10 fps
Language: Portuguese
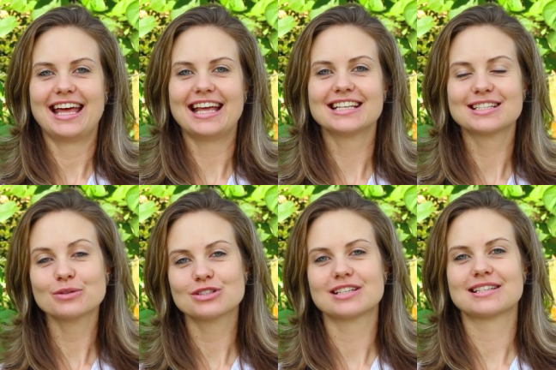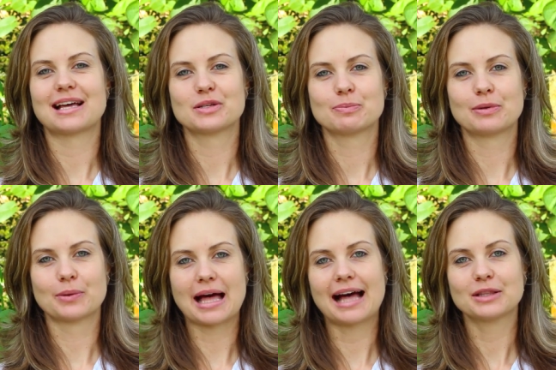Eles são utilizados
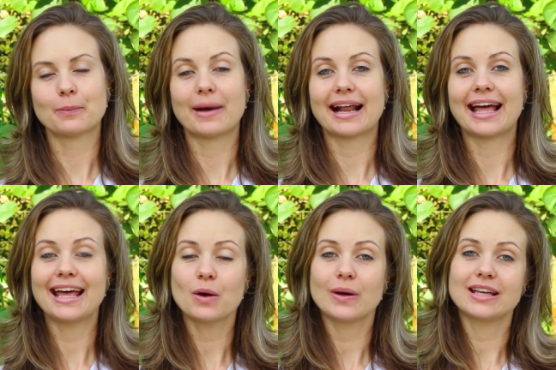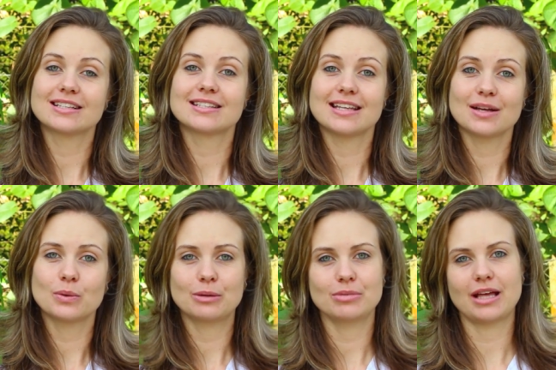pelo gato para reconhecer
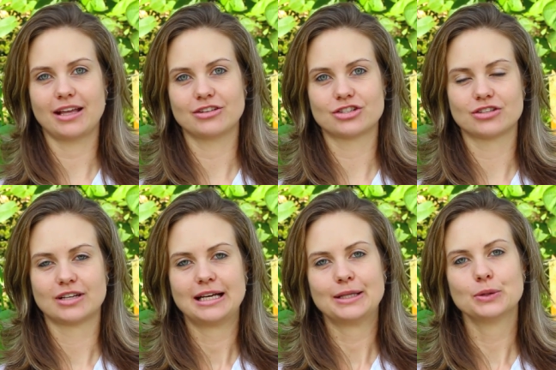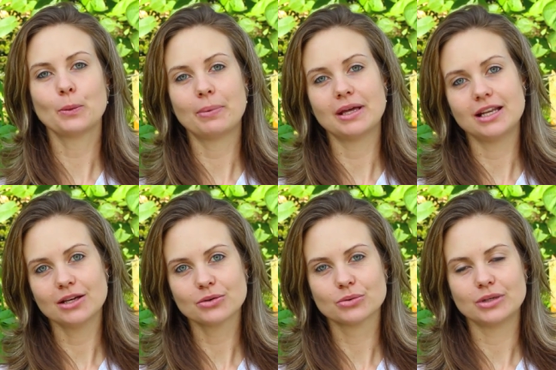o ambiente, no
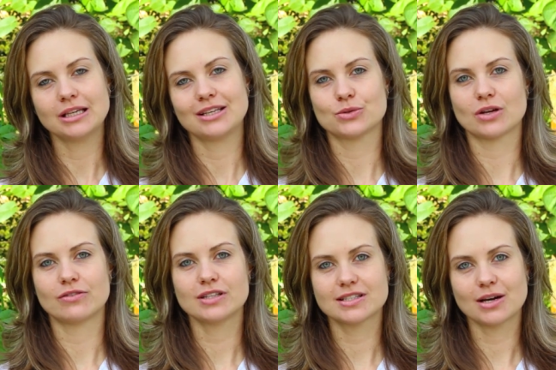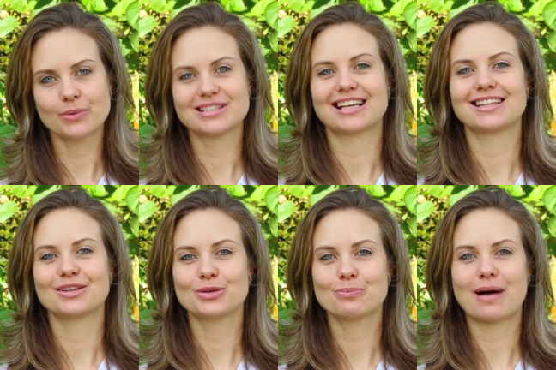período em que sua visão está
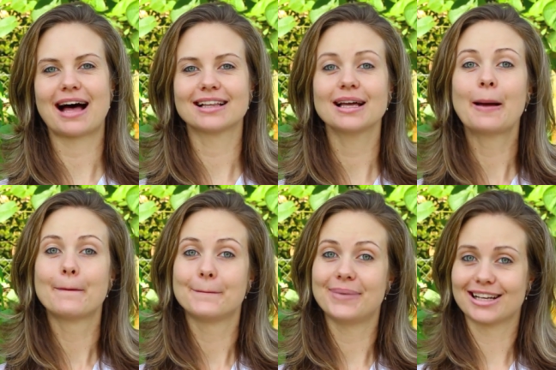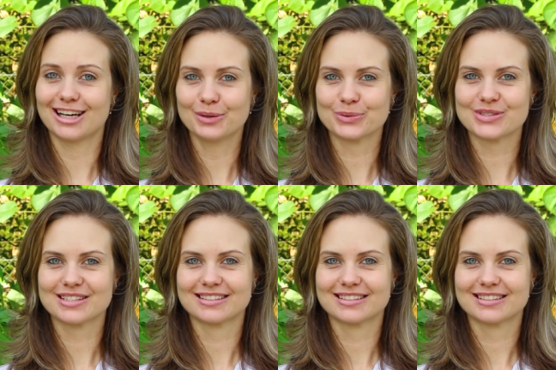deturpada pela luz.